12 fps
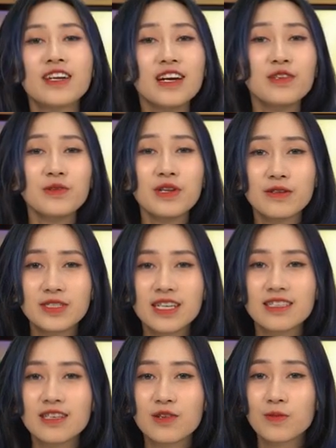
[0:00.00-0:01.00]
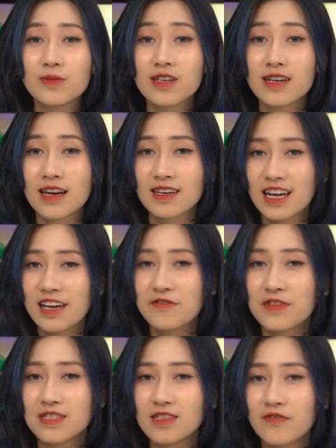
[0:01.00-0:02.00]
Về các nút điều chỉnh thì cũng được đặt ngay
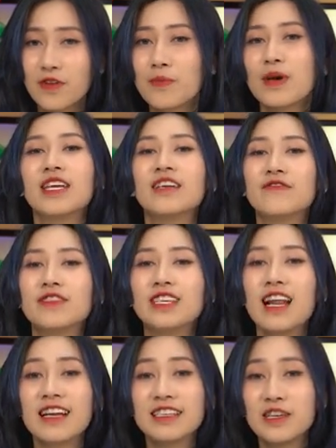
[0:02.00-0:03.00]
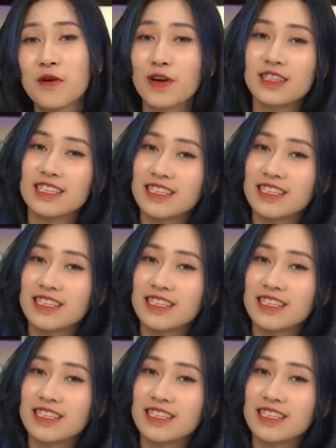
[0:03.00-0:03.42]
phía dưới phần màn hình với rất là nhiều các